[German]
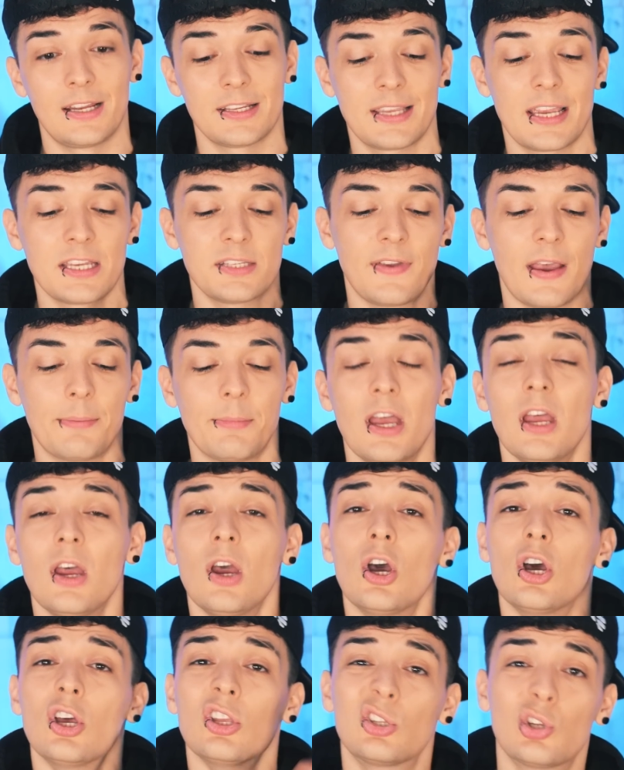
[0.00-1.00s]
Das heißt, wir haben
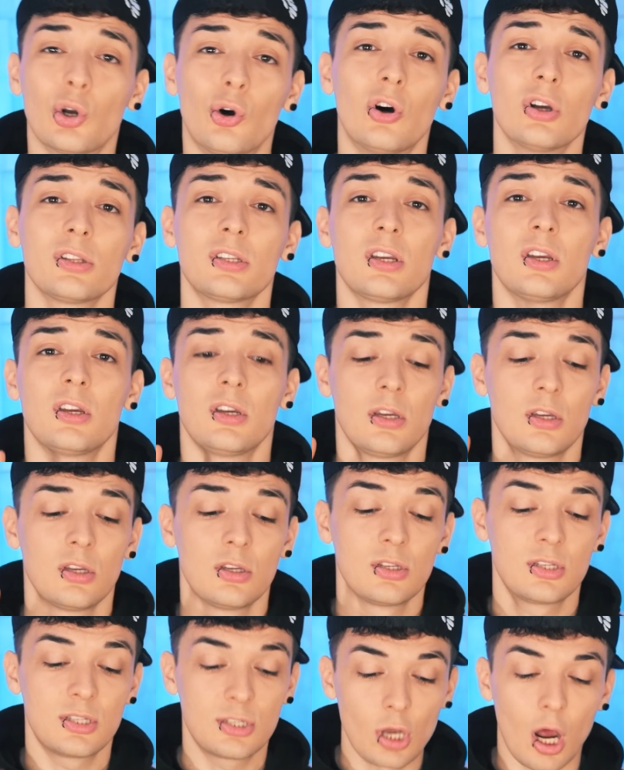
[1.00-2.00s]
Tod,
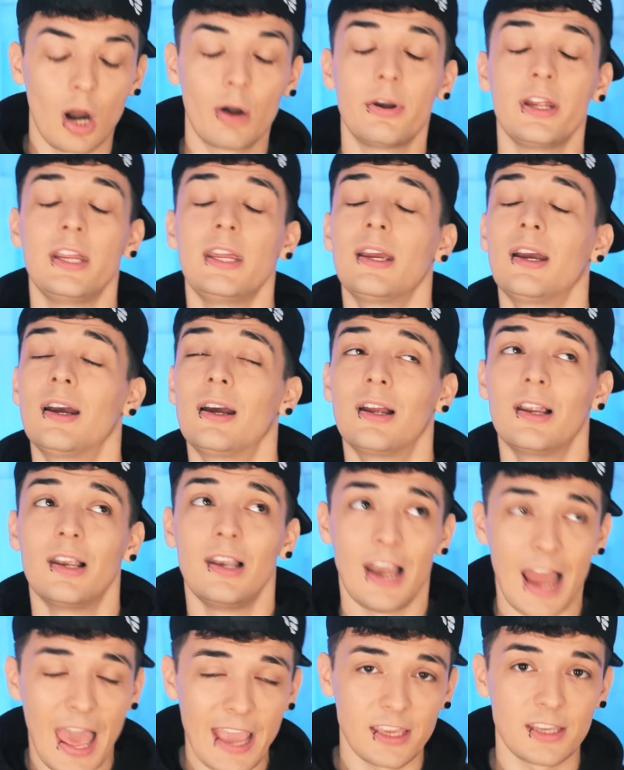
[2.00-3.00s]
Story
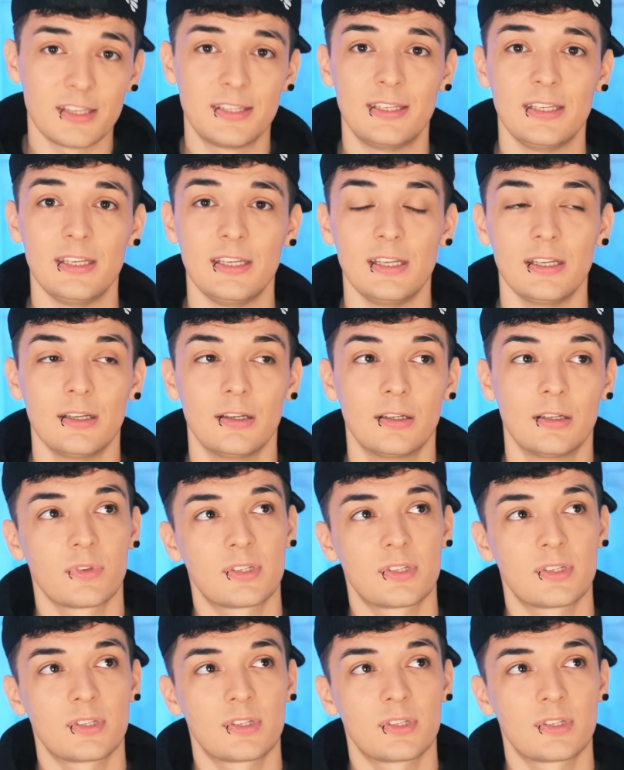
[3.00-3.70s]
Legacy.